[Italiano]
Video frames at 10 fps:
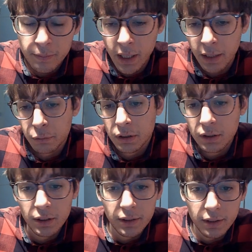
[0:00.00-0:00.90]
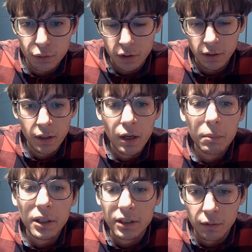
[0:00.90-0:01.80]
E quindi niente, così.
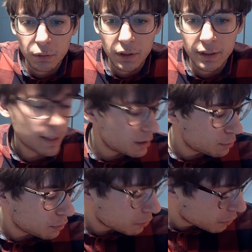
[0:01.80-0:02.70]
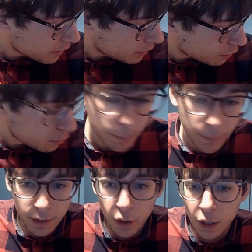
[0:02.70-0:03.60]
Poi se qualcuno interessa pure quello che dico,
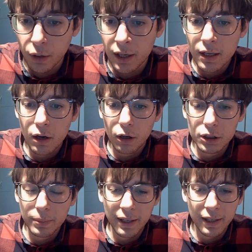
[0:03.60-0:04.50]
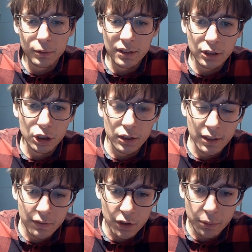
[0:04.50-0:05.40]
meglio. Allora, oggi parliamo di saggi
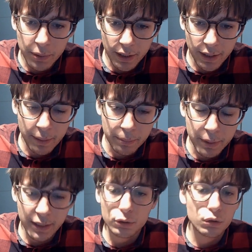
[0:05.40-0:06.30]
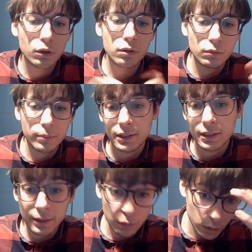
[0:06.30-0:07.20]
scientifici perché? Perché sono praticamente